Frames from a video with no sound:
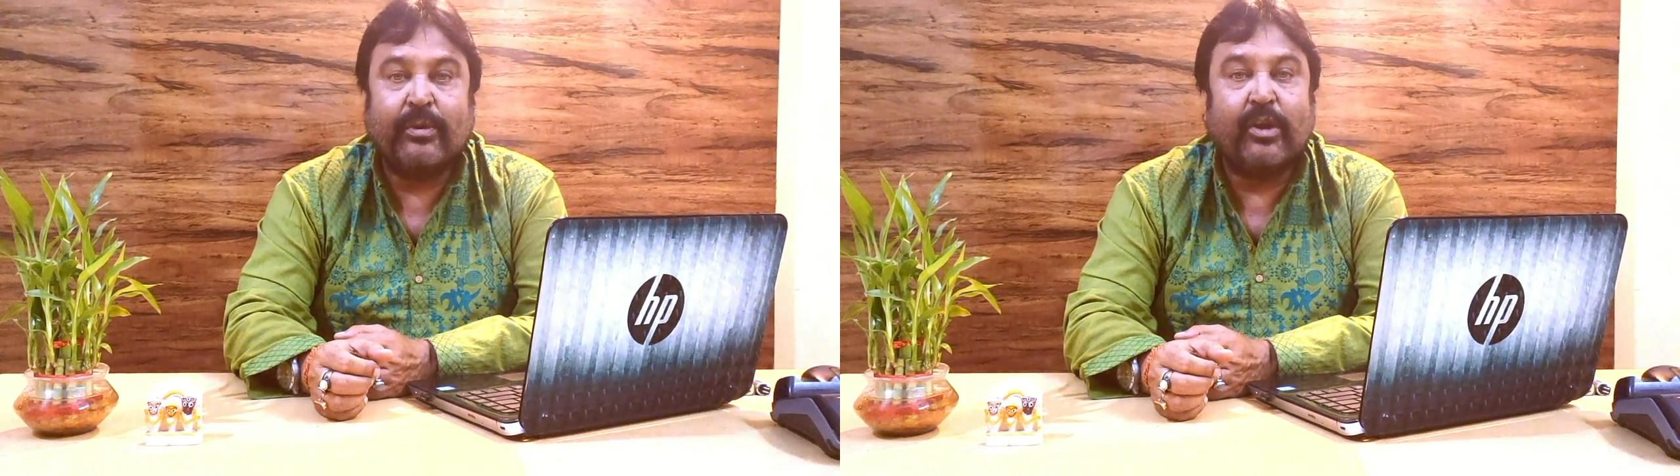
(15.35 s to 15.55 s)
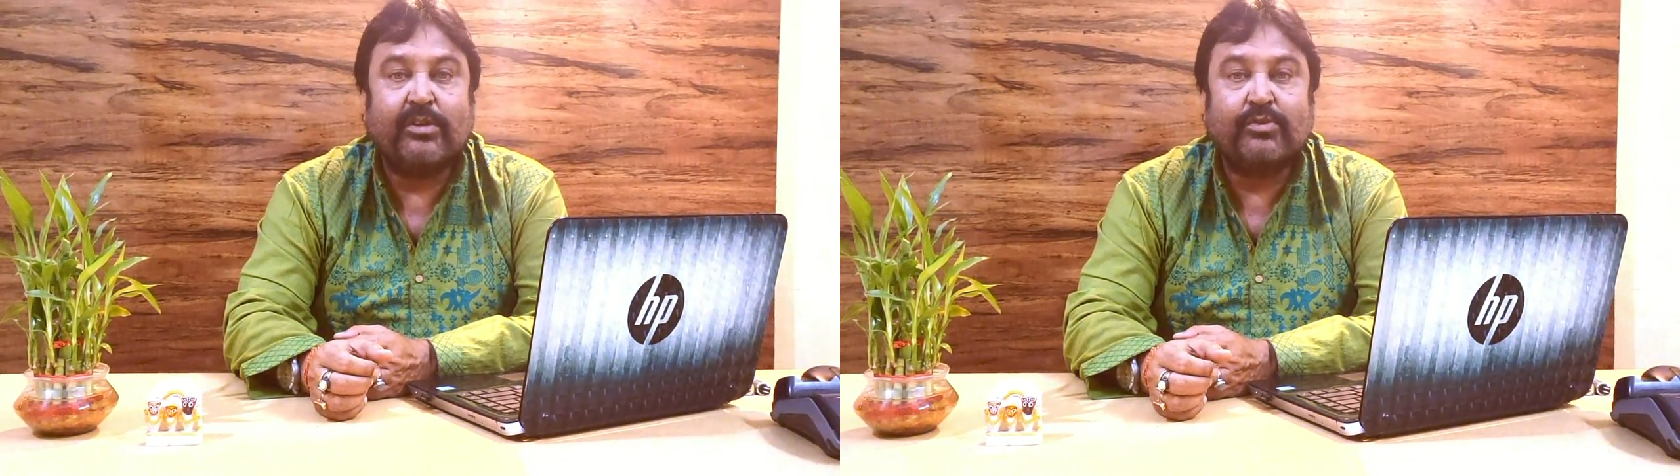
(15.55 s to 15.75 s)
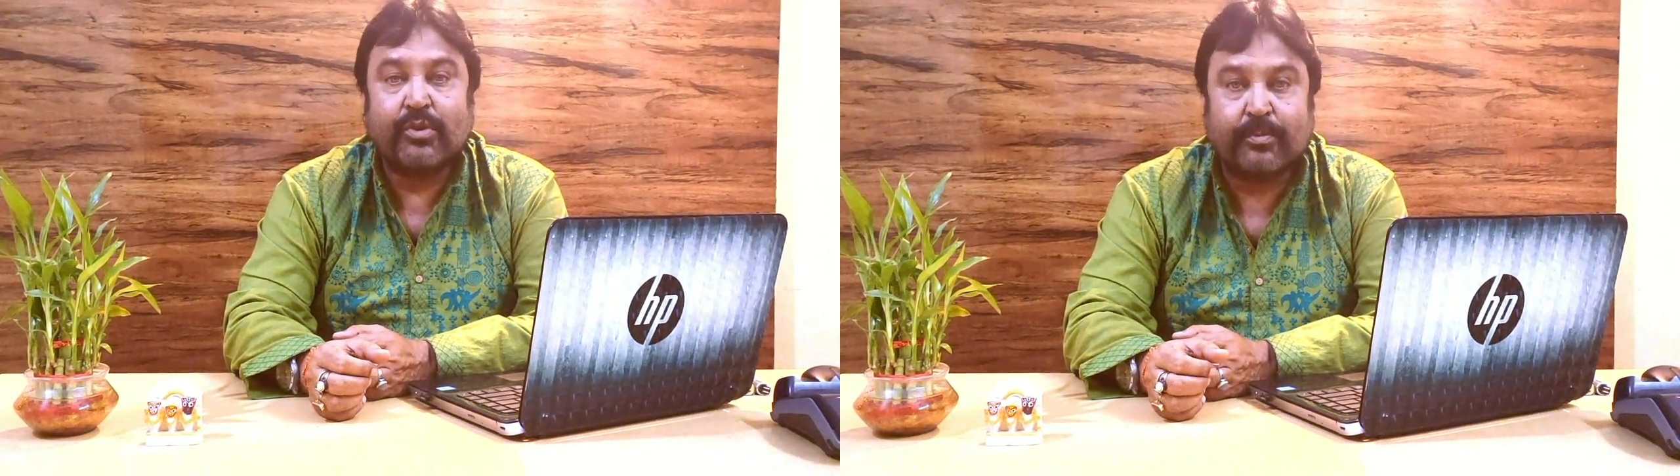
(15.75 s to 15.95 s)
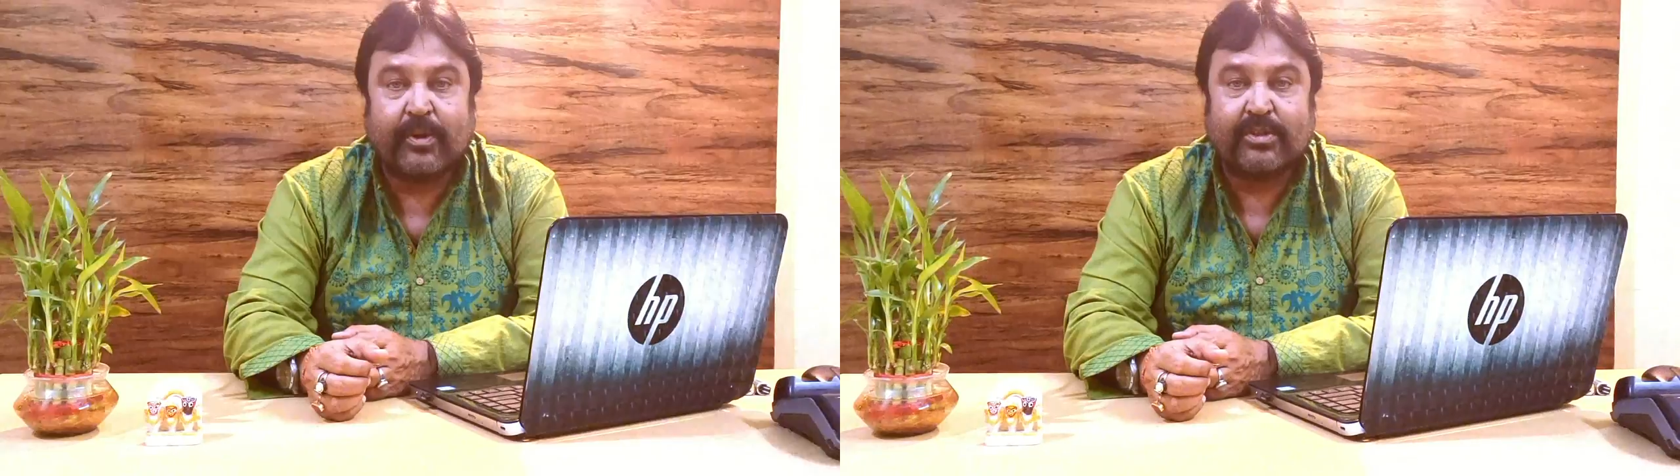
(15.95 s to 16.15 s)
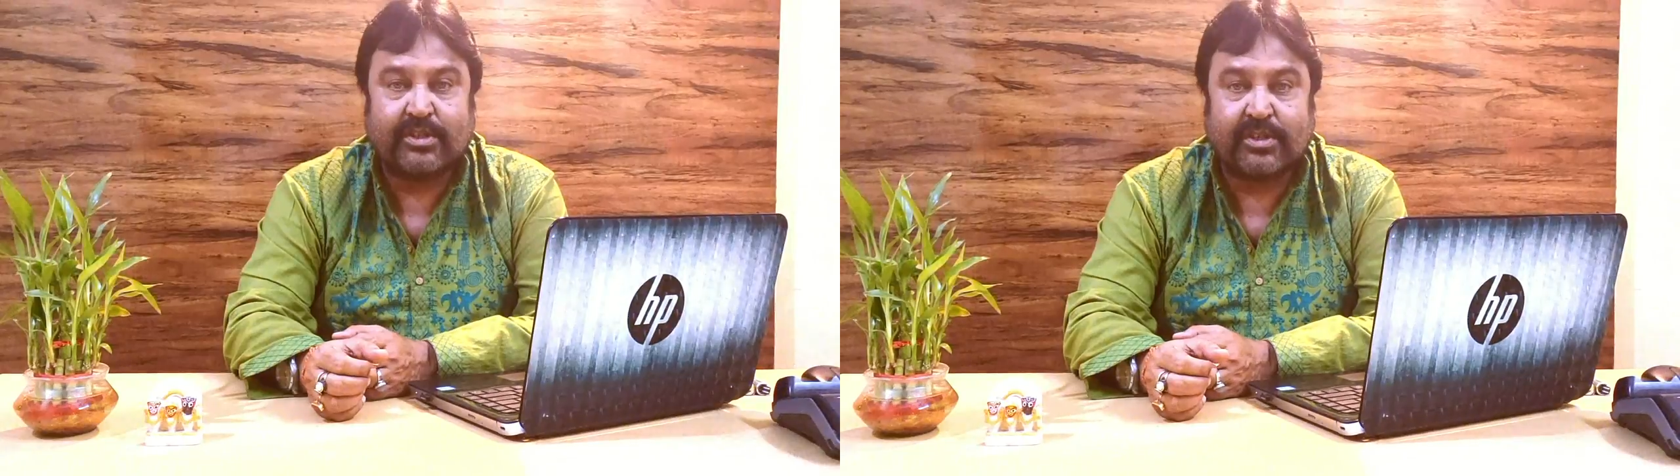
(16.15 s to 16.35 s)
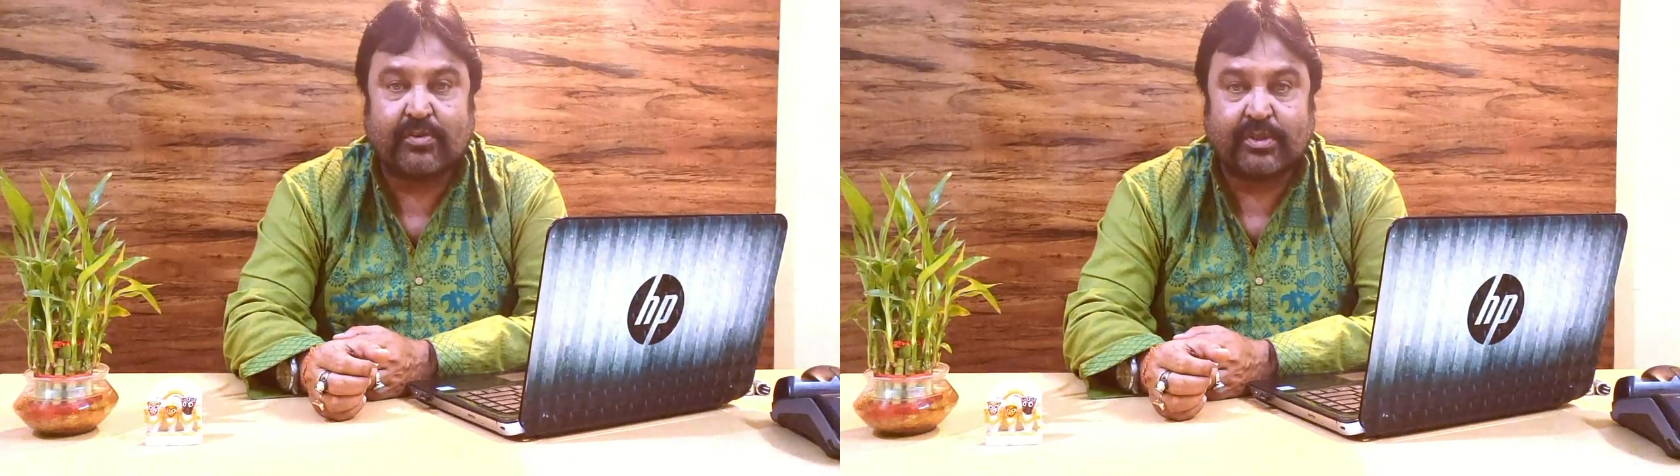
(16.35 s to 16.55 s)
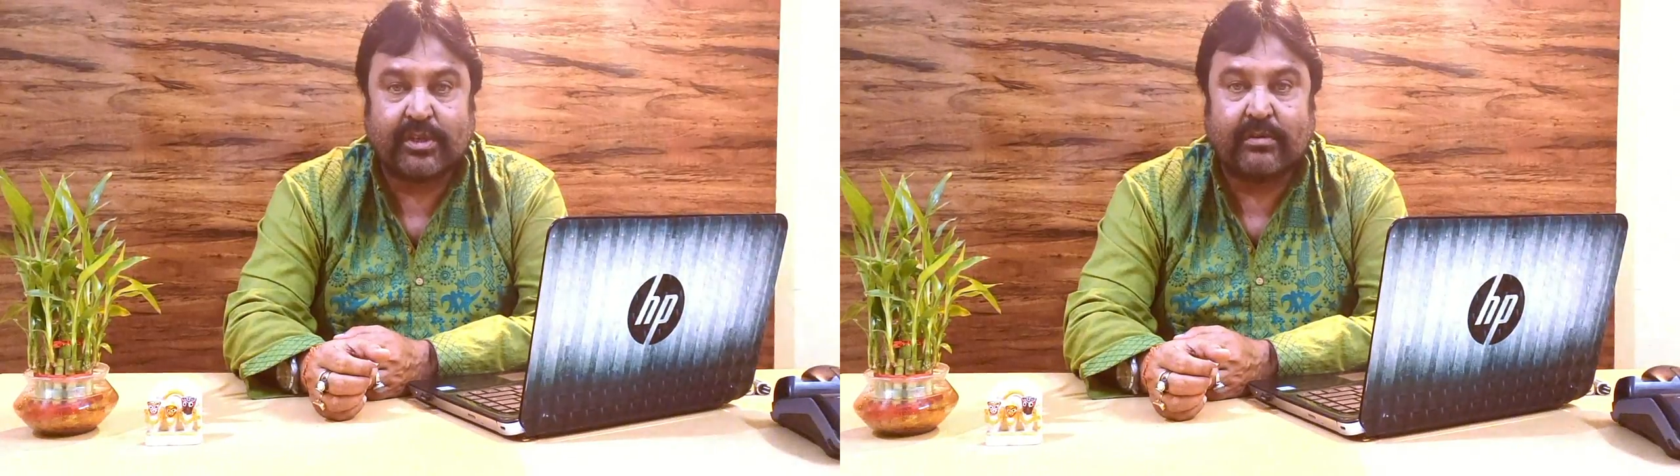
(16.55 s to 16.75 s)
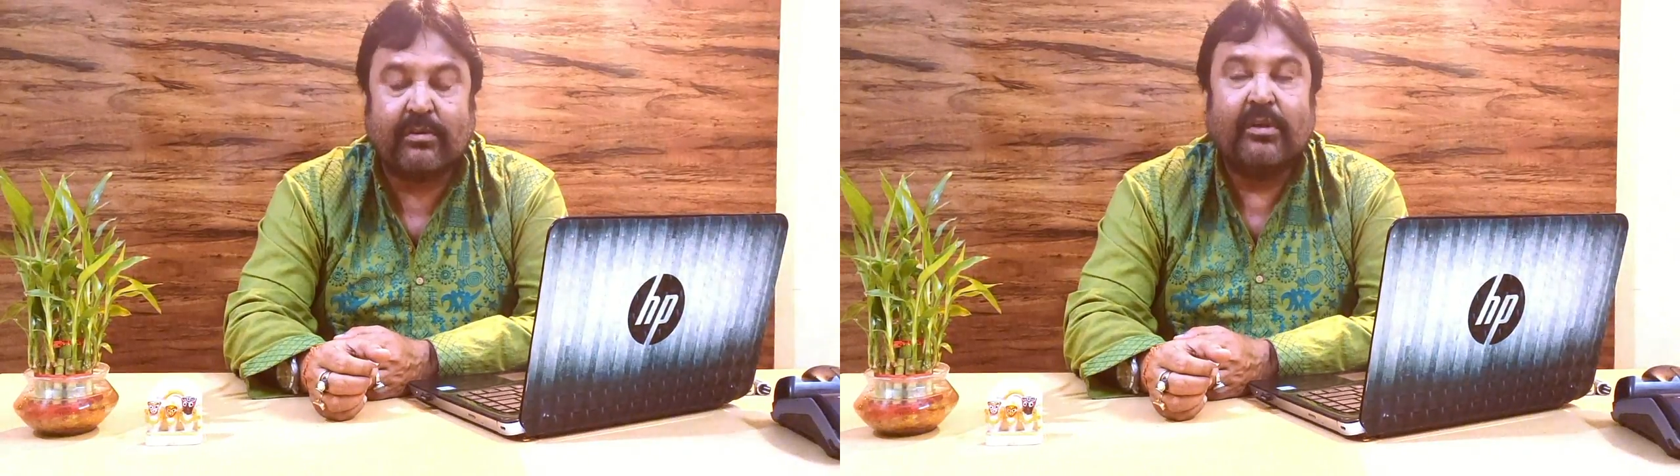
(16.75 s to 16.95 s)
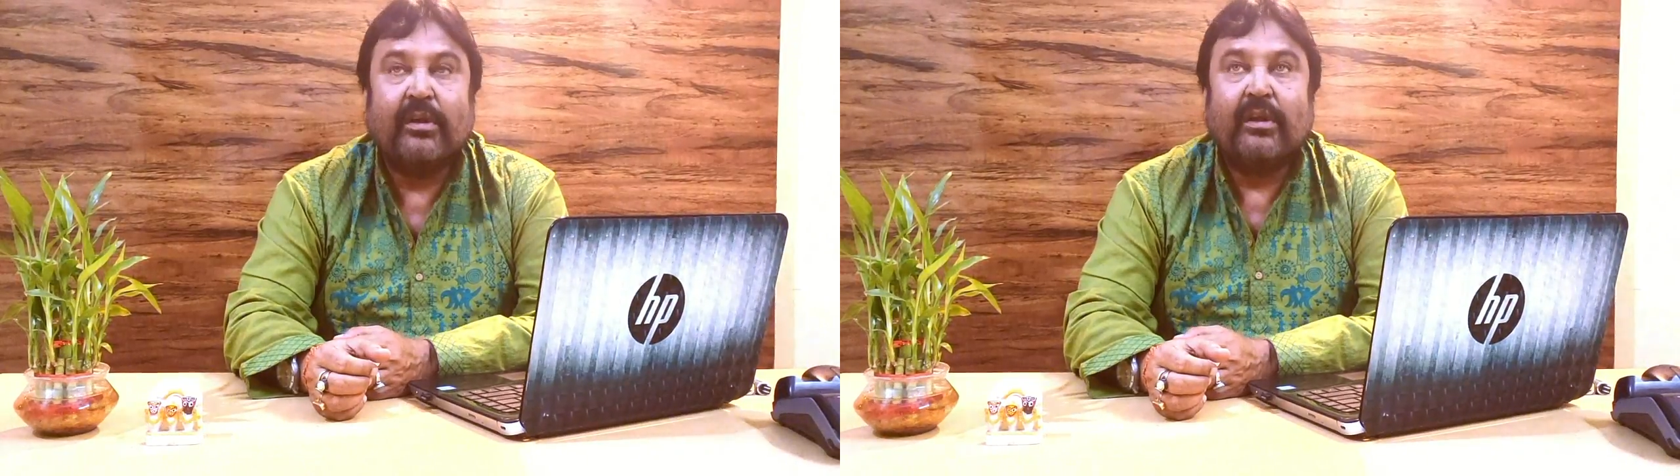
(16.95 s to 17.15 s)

অভিনয়ের সুযোগ পাওয়ার চেষ্টা করছেন